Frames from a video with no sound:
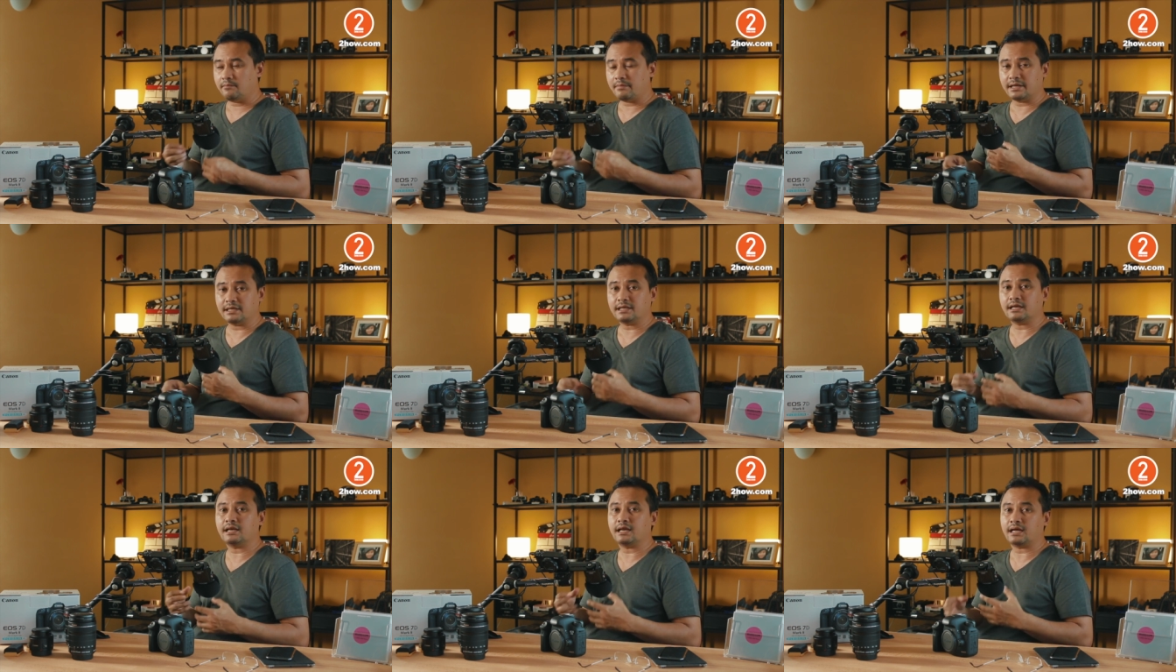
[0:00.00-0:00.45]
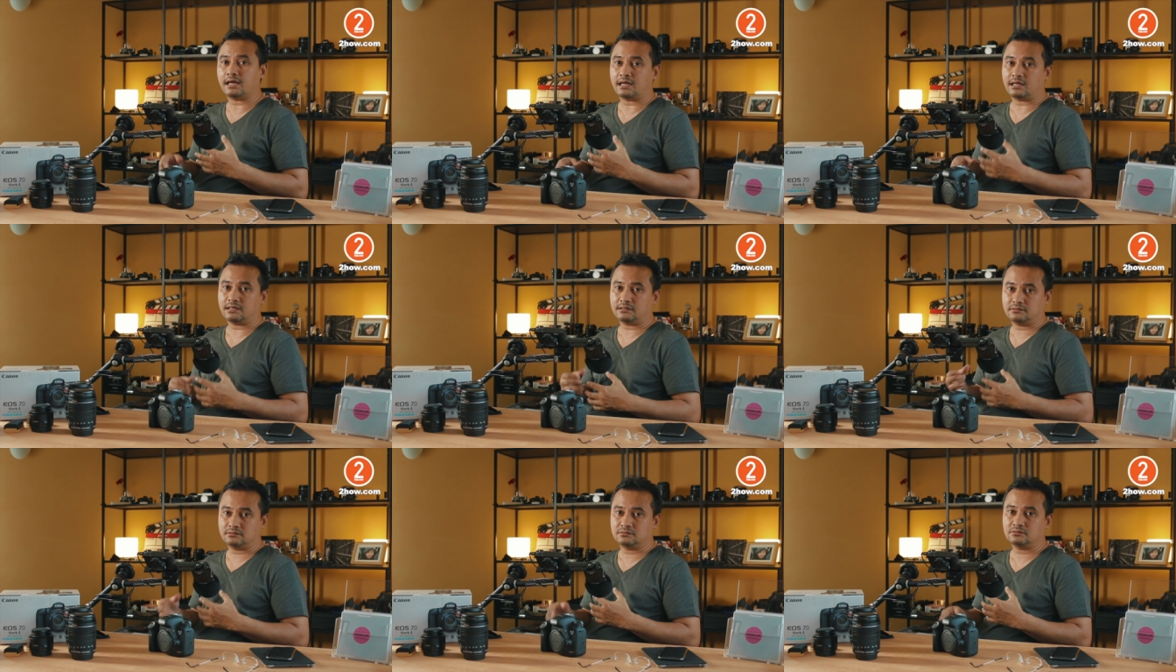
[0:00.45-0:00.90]
พัฒนา
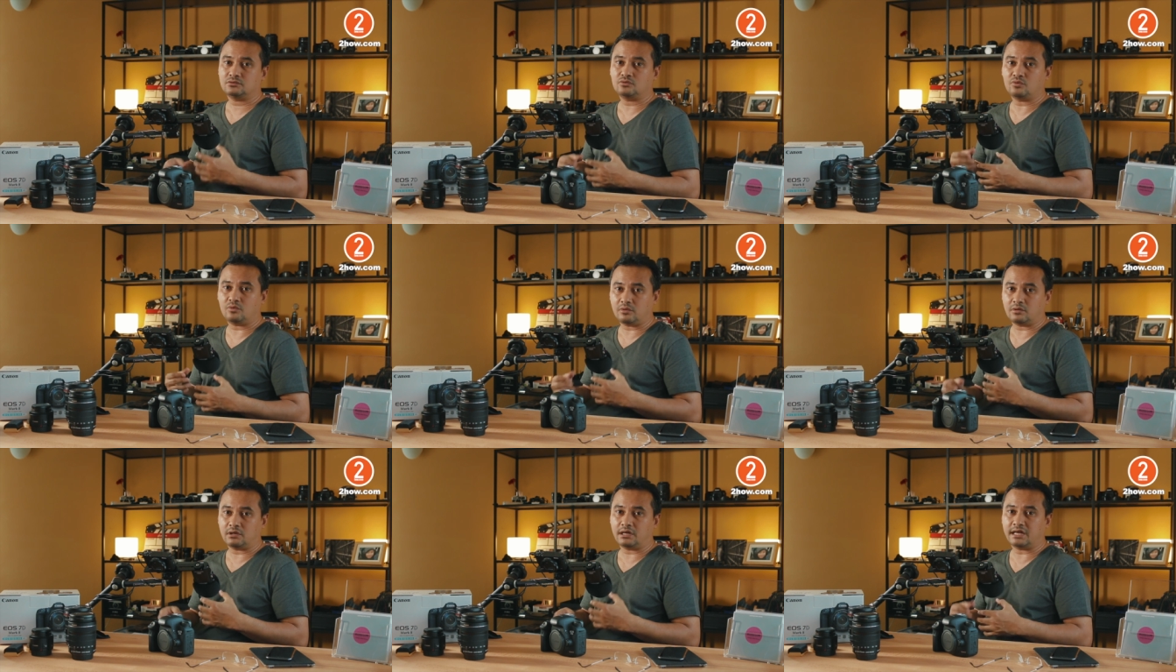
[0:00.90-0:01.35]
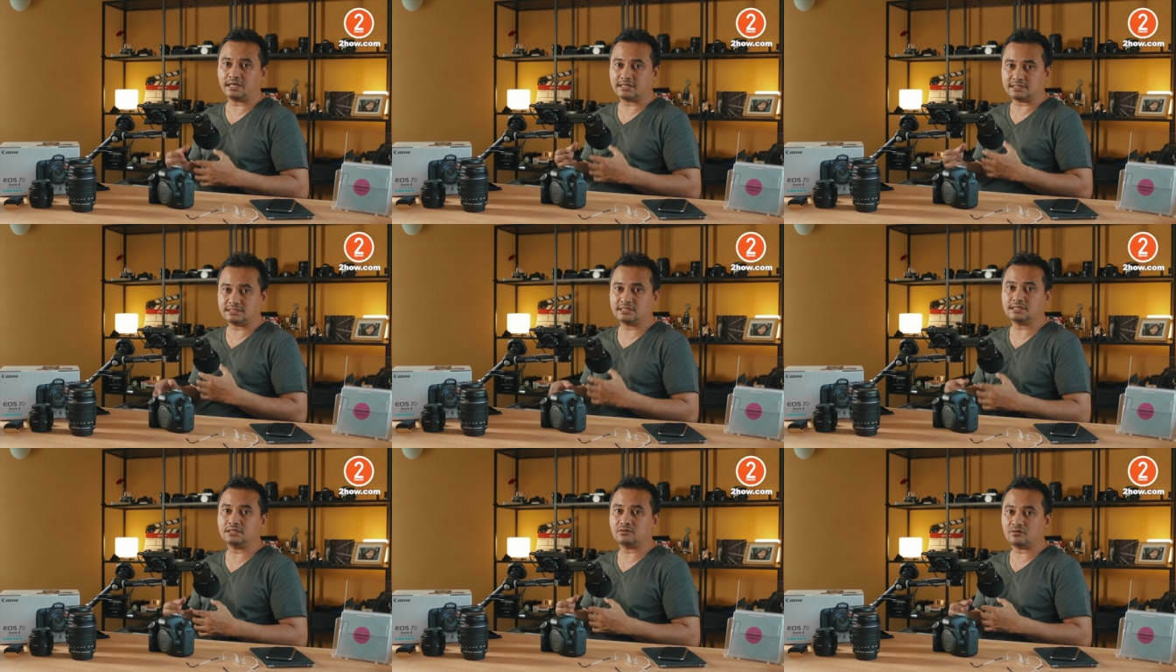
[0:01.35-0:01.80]
ตัว
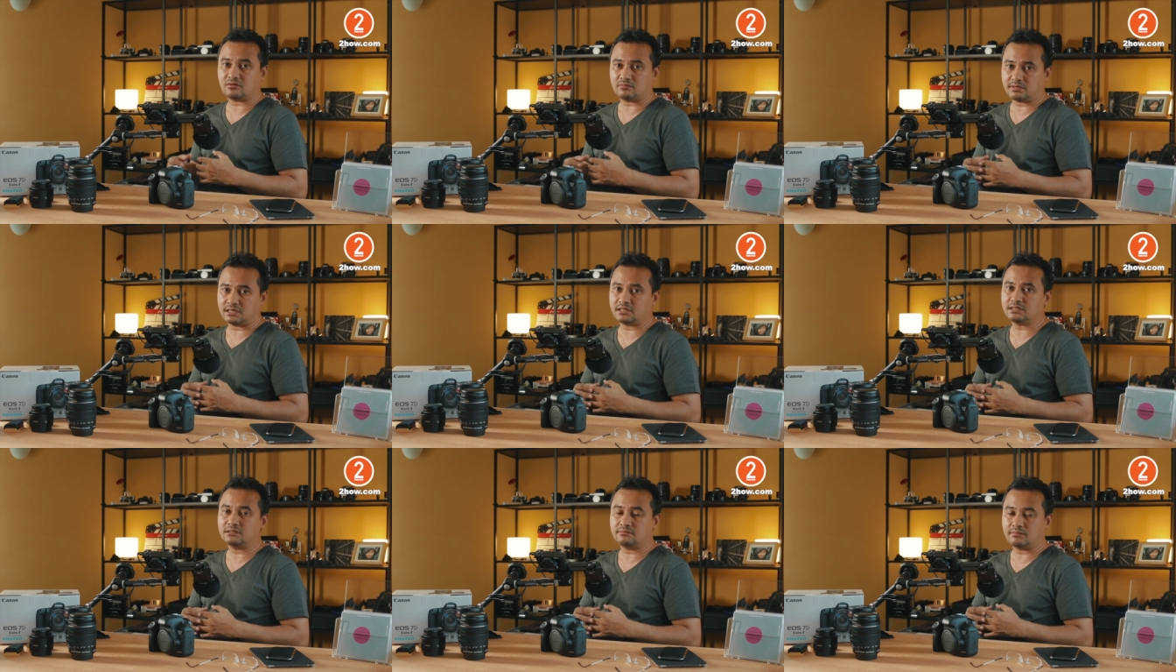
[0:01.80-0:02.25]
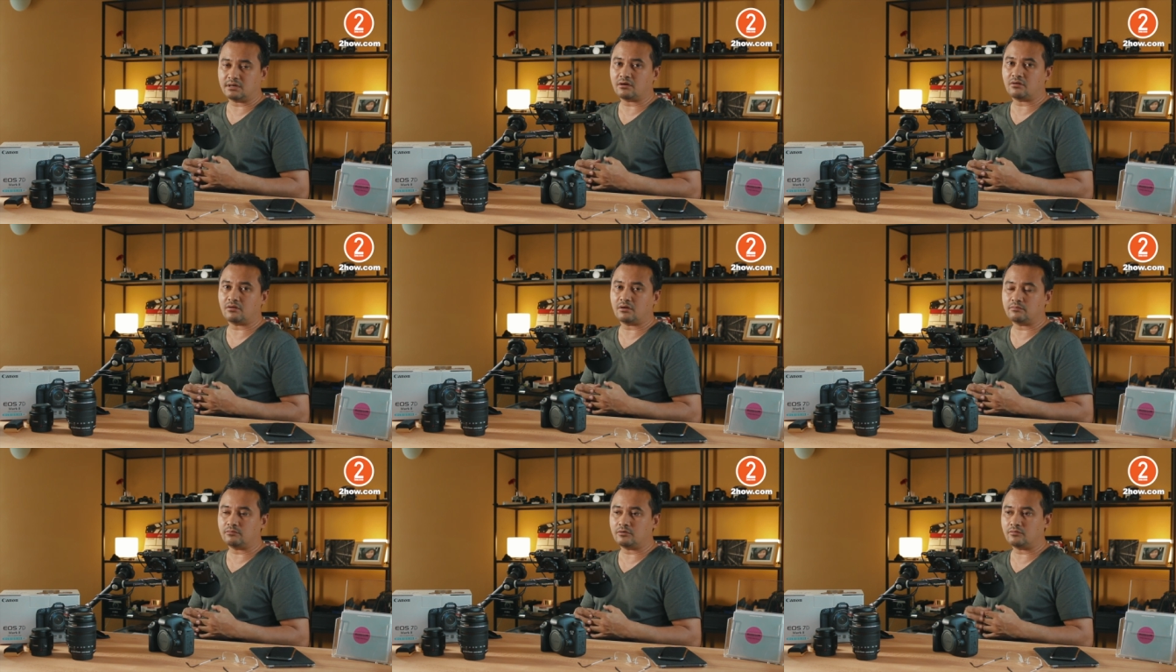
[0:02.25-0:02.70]
Engine ของมันขึ้นมา
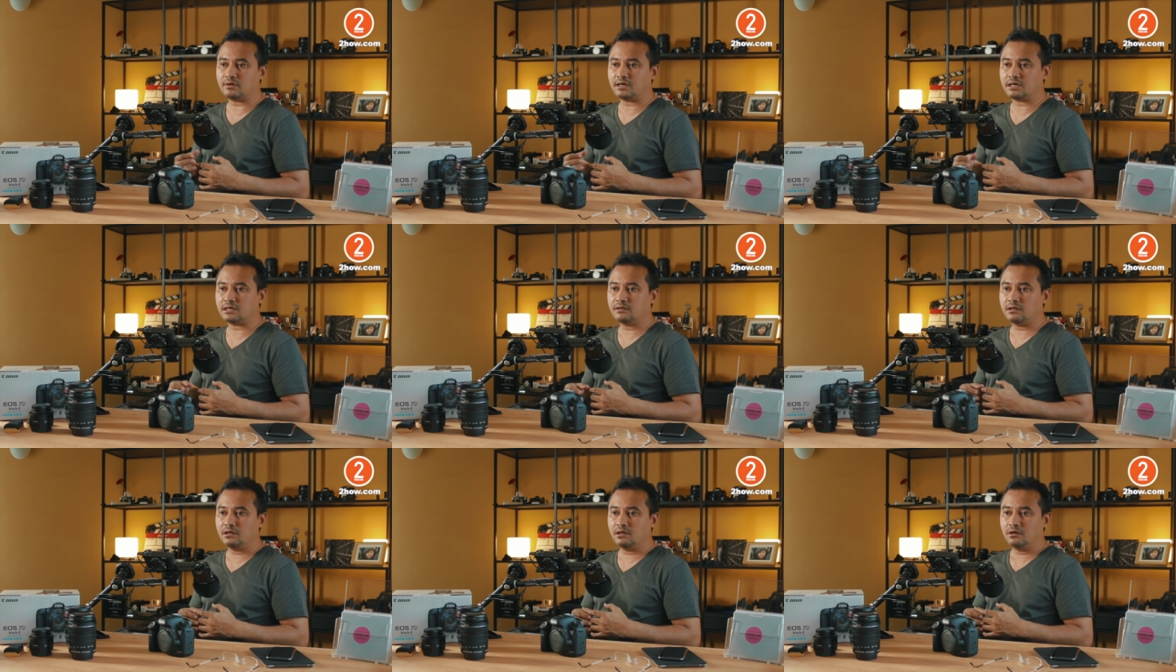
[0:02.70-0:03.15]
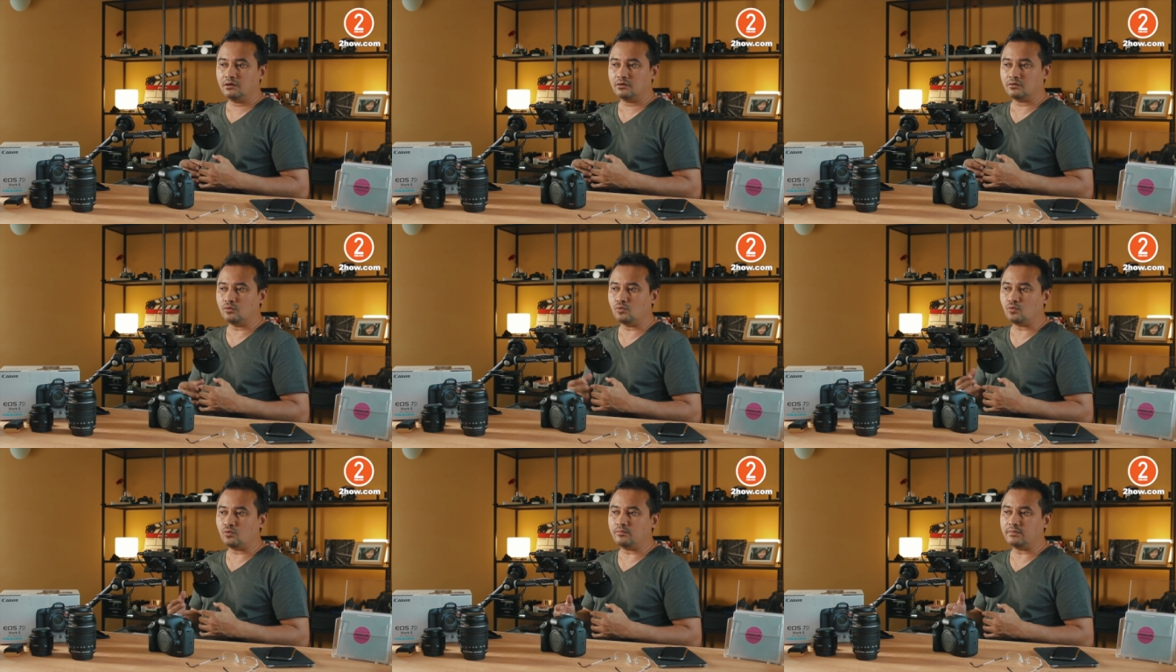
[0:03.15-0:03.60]
ก่อน เพราะว่า
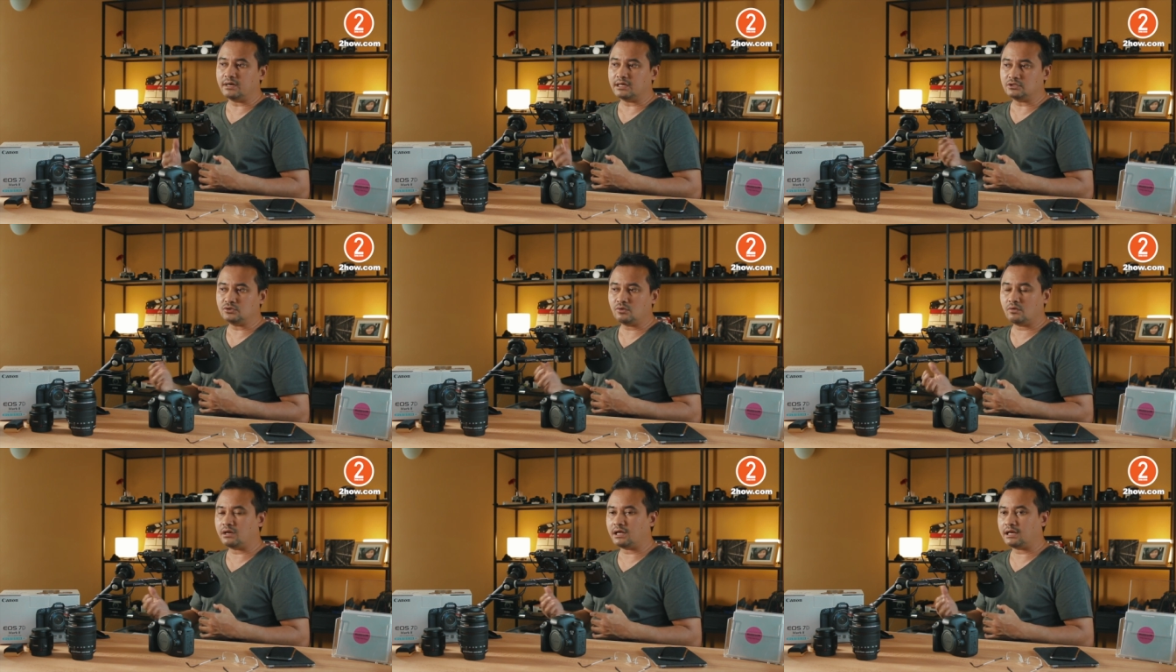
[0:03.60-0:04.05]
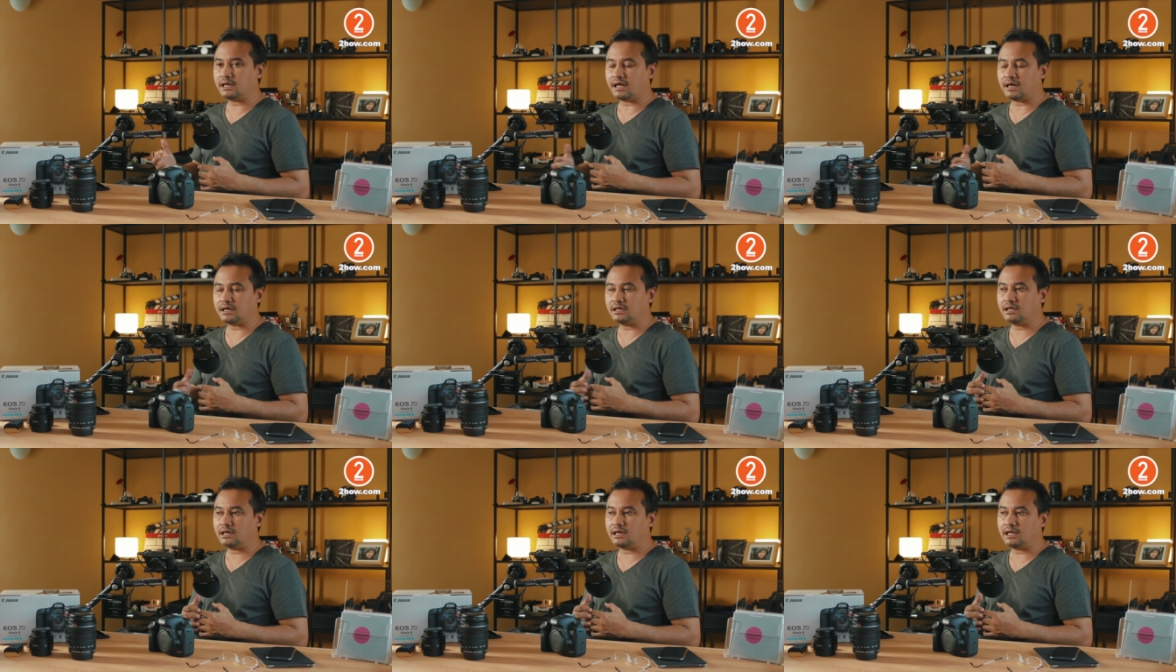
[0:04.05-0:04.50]
ดูเหมือนช่วงห
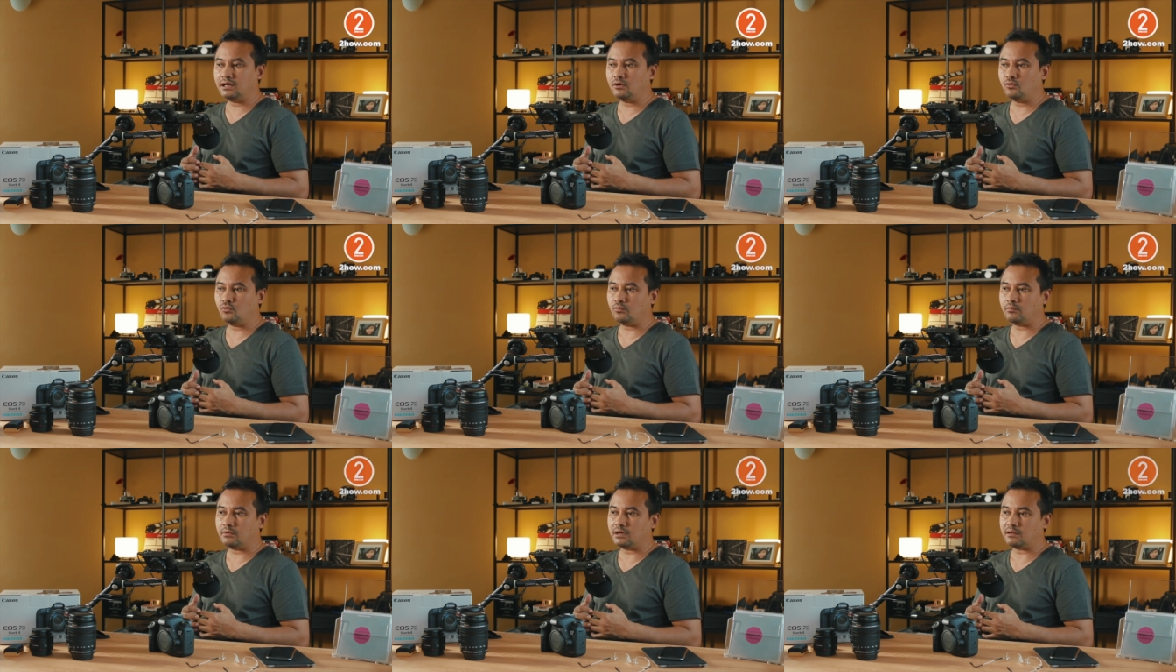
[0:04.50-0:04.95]
ลังๆเนี่ยไล g h t r o o m